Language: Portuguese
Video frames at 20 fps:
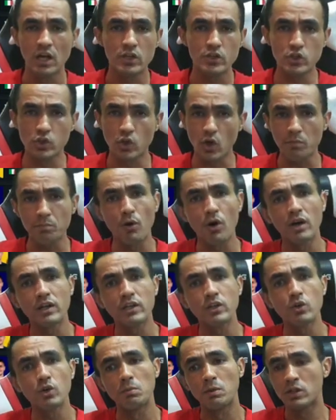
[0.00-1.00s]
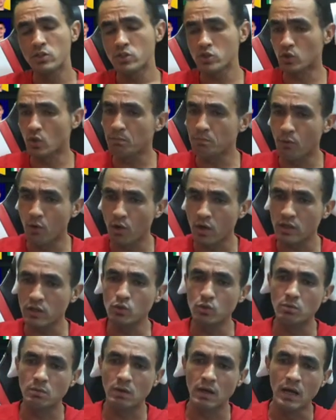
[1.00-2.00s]
tirou porra nenhuma, tirou porra
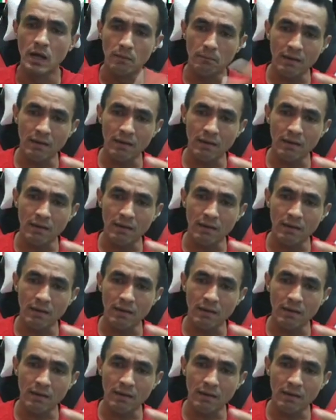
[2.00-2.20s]
nenhuma.